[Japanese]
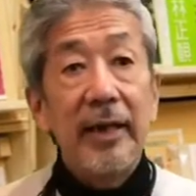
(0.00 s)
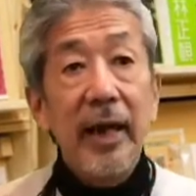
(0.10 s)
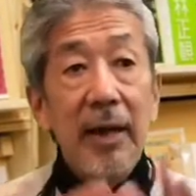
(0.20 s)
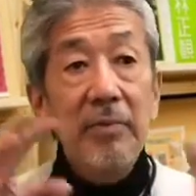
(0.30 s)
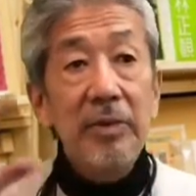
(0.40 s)

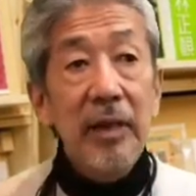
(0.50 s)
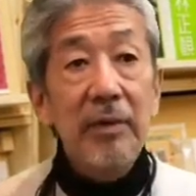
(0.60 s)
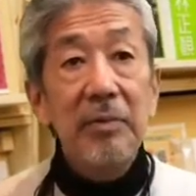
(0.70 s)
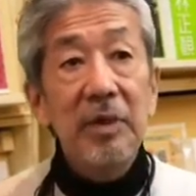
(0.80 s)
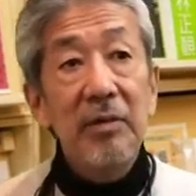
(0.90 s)
中村
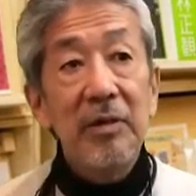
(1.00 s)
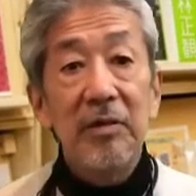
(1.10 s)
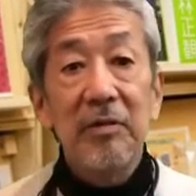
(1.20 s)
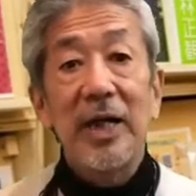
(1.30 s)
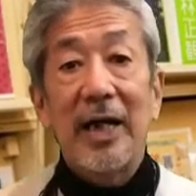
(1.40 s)
文則
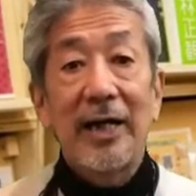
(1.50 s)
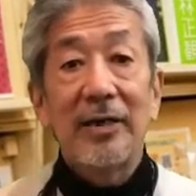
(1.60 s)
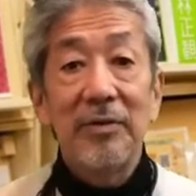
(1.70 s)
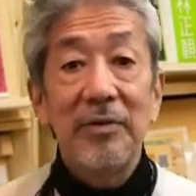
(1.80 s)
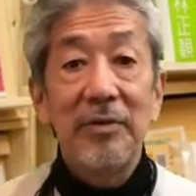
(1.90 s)
の世界
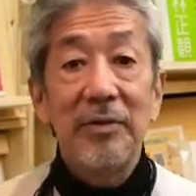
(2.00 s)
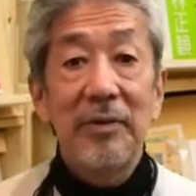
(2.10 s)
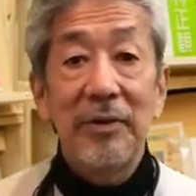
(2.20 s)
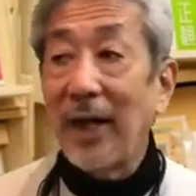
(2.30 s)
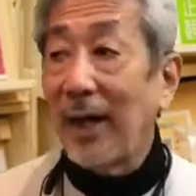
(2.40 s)
という
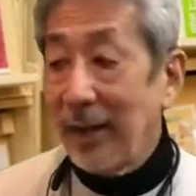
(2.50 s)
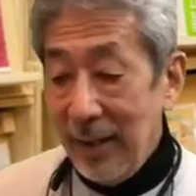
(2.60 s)
ような、